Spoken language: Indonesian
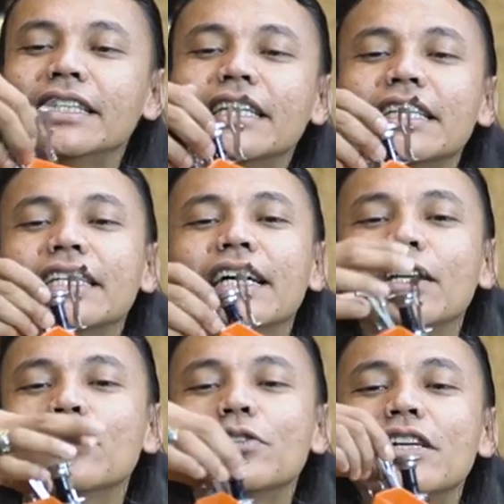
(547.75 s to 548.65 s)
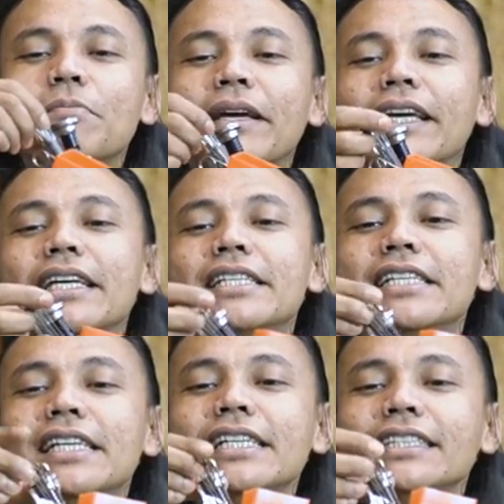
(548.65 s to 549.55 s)
Jadi ketika lo sudah
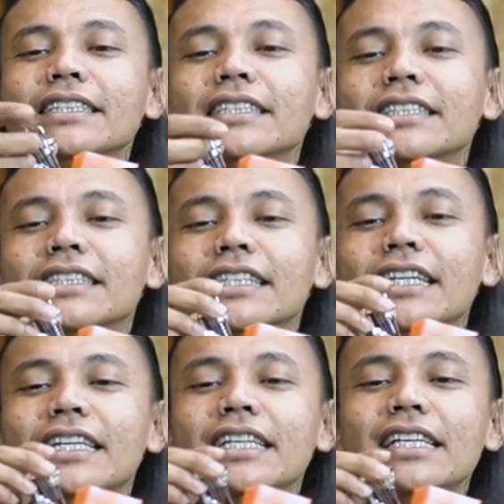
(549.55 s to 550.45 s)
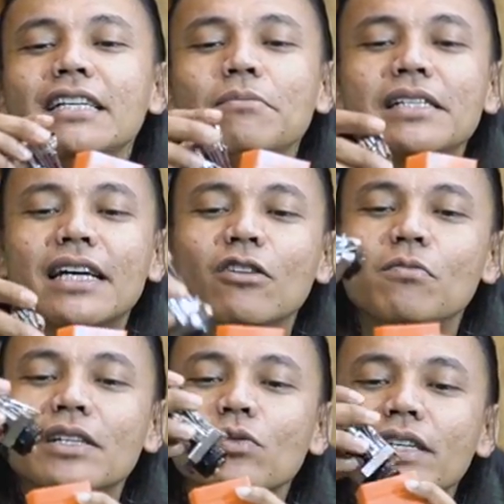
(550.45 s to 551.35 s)
packaging, ini bisa lo
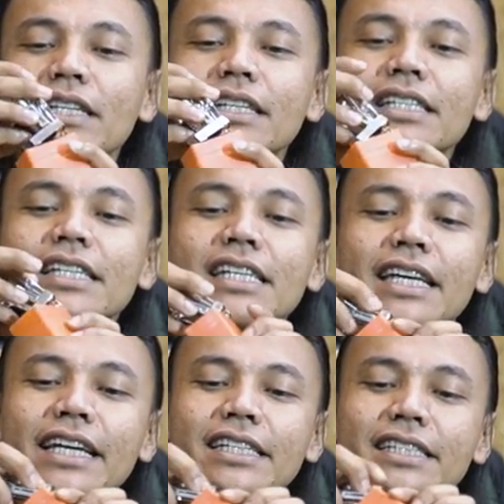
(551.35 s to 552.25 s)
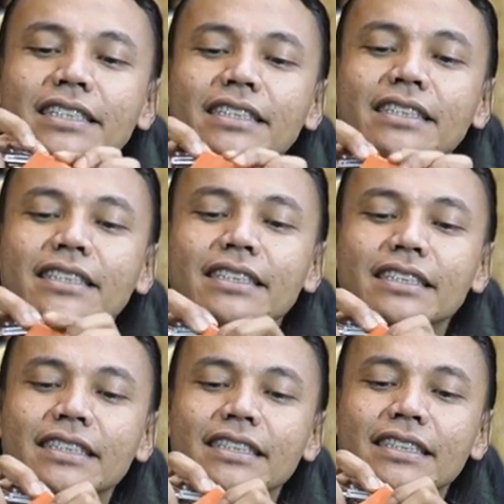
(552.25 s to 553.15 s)
masukin ke sini, gengs.
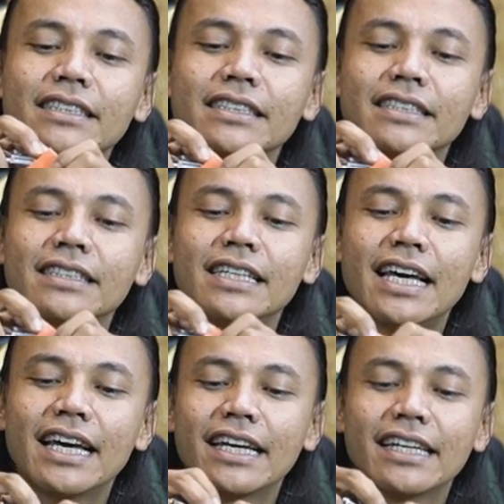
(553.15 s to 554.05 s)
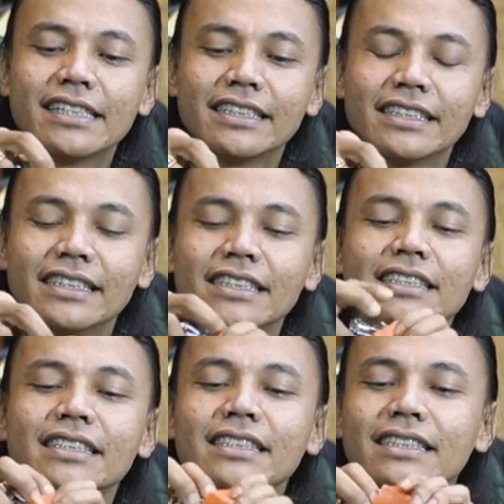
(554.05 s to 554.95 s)
Nah,
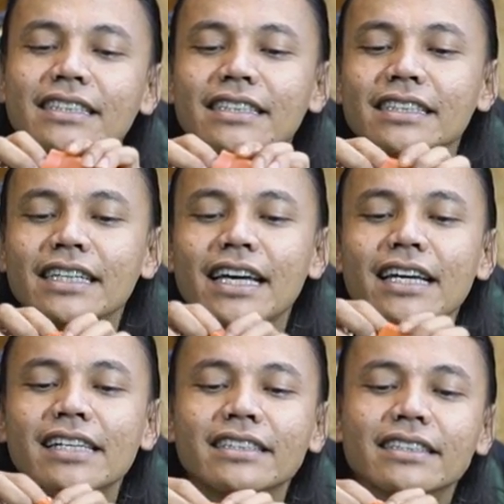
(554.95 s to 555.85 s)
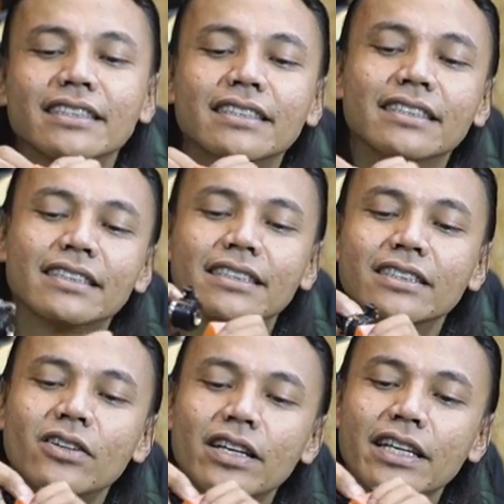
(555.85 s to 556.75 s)
ya,
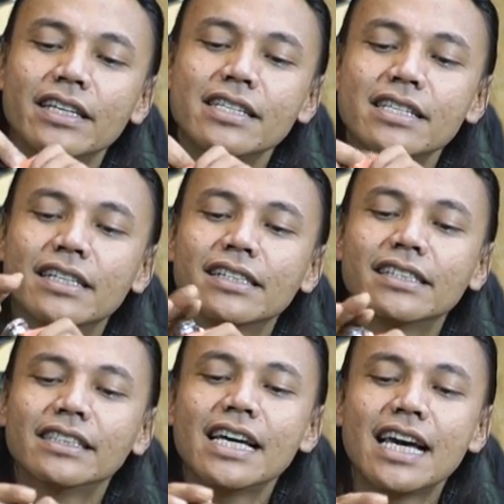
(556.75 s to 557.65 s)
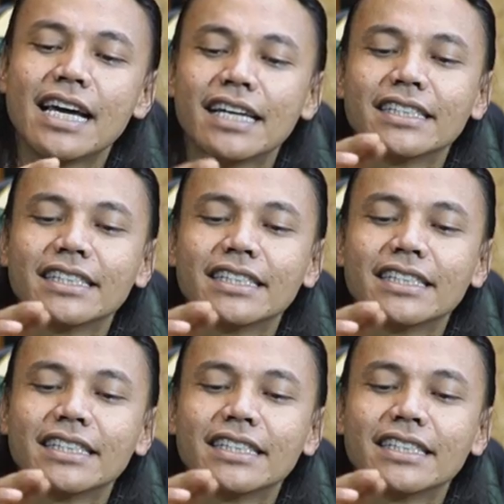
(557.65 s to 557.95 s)
sorry. Nah,